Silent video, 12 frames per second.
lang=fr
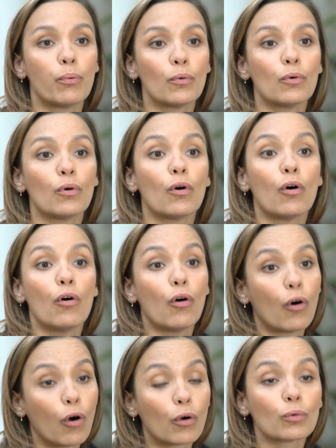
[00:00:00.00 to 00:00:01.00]
peut
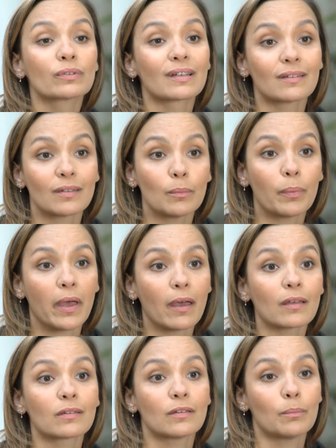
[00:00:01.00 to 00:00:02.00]
rencontrer ses
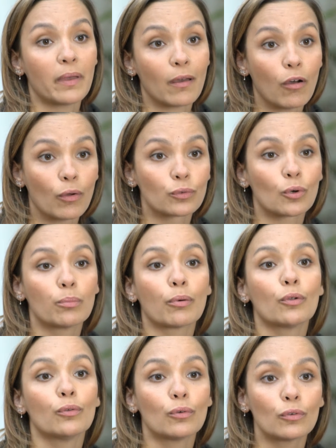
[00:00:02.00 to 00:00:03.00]
pairs, ses pairs
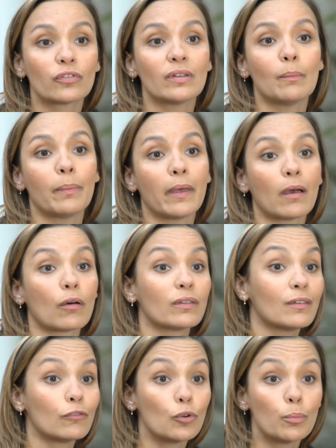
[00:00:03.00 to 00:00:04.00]
entrepreneuses, ses pères
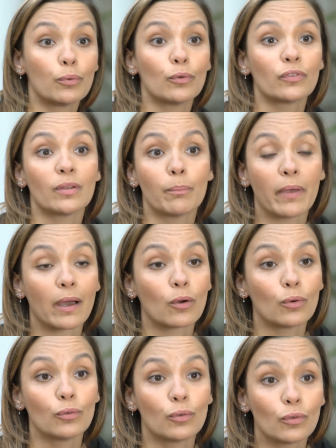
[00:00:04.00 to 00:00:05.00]
développeuses, ses pères
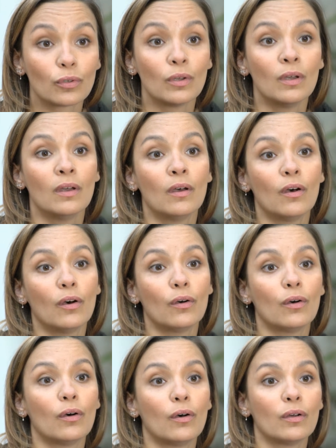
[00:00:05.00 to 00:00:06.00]
codeuses,
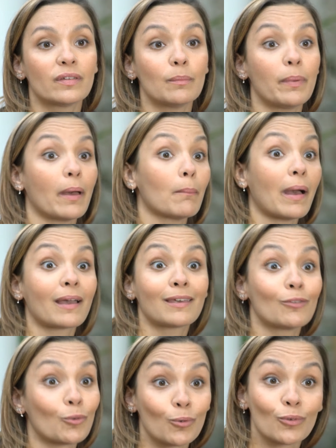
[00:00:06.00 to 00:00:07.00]
euh, ses pairs
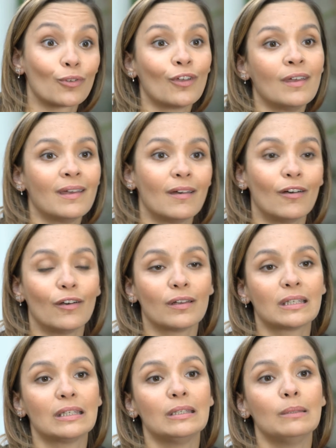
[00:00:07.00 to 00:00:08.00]
marketeuses, euh,
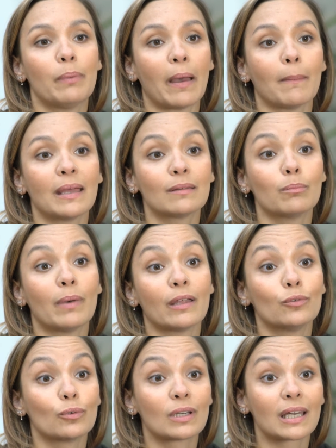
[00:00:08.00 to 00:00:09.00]
qui permettent bah,
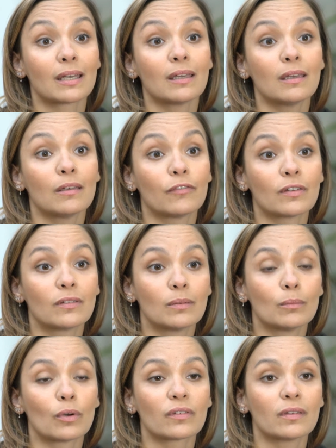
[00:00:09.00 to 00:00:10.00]
de créer
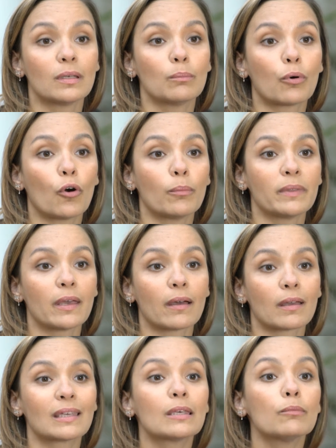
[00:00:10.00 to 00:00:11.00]
effectivement ces
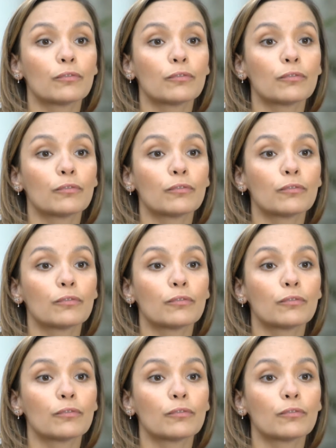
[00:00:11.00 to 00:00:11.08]
premières équipes